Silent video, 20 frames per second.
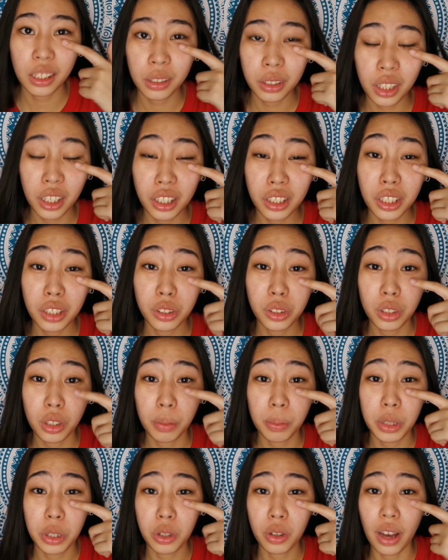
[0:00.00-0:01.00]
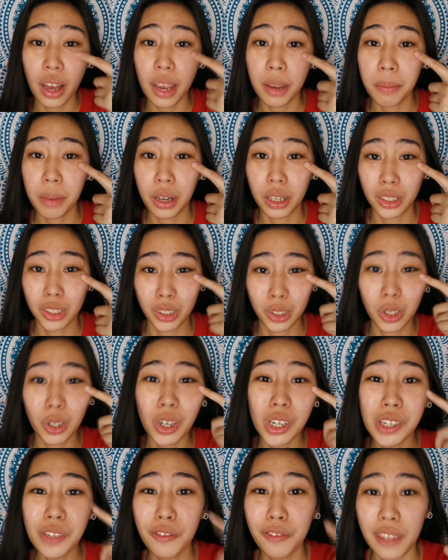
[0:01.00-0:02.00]
Natingnan nyo naman yung eye bags ko,
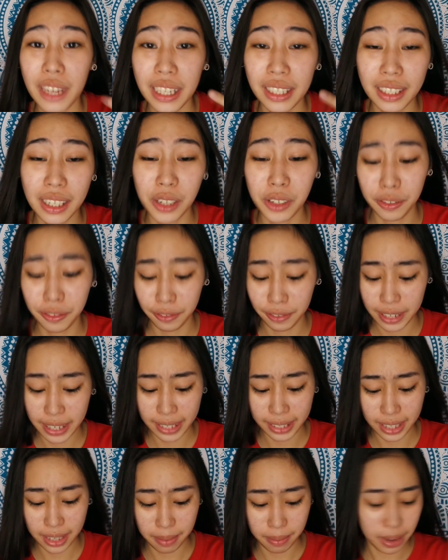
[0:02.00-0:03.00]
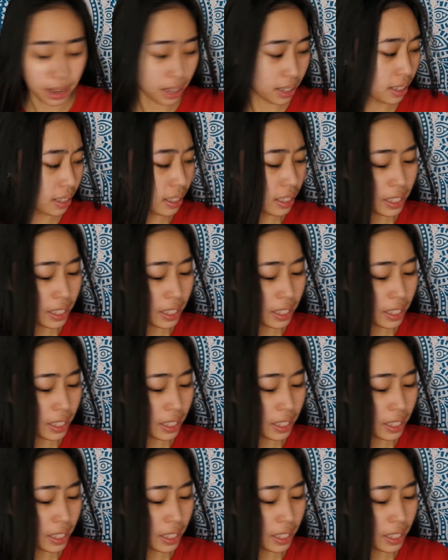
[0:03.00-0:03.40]
on flick na on flick, di ba?